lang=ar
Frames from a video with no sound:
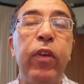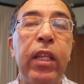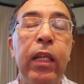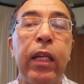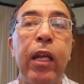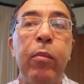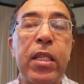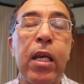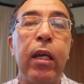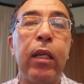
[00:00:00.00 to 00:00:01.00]
أو في ذلك
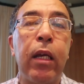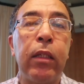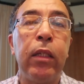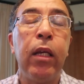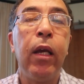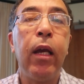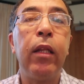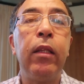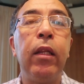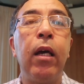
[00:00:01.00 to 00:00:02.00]
المساء يعني
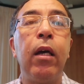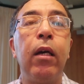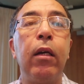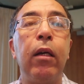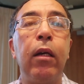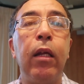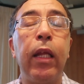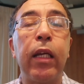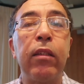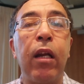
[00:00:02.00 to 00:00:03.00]
أن آه،
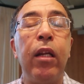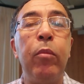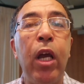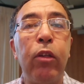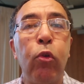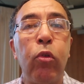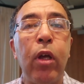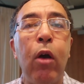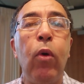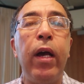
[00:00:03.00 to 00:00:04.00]
الاقتران لم يحدث
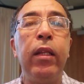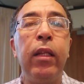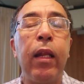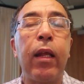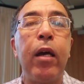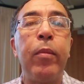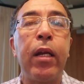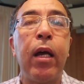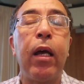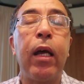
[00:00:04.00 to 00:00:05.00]
أو أن
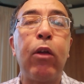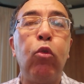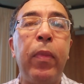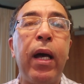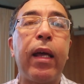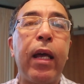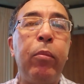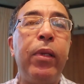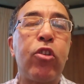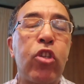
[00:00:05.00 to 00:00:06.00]
القمر غرب
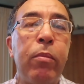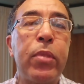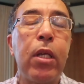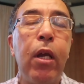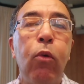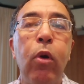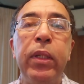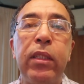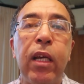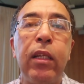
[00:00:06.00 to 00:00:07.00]
قبل الشمس
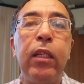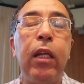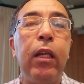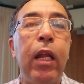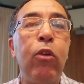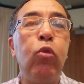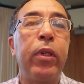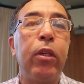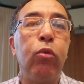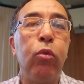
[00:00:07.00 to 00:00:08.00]
وبالتالي لا
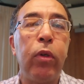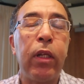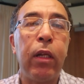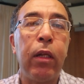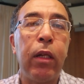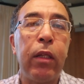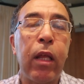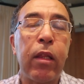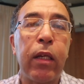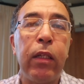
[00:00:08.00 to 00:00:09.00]
يمكن
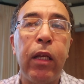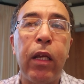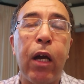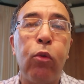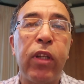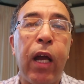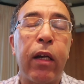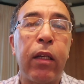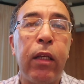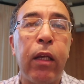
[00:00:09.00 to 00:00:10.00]
النظر إليه أو
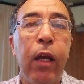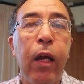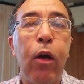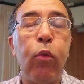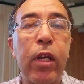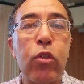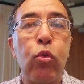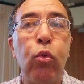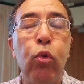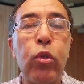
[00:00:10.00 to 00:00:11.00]
تحريه أو
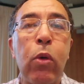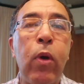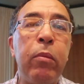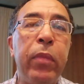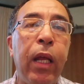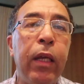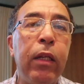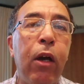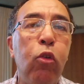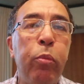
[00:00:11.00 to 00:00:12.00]
رصده سواء
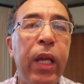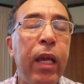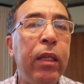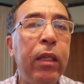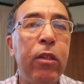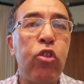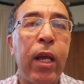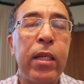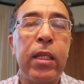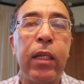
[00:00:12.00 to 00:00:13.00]
بالعين أو بأي
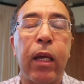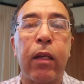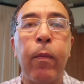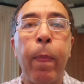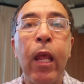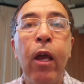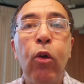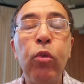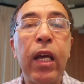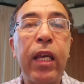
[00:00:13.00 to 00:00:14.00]
جهاز كان
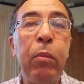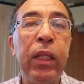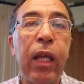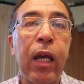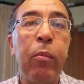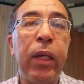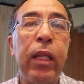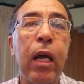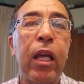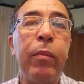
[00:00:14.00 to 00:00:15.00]
هناك منطقة
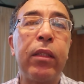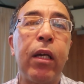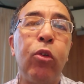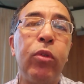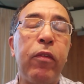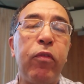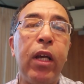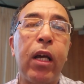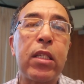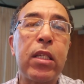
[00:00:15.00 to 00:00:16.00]
بيضاء كما ترون
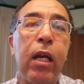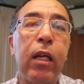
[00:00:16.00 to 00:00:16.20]
في أقصى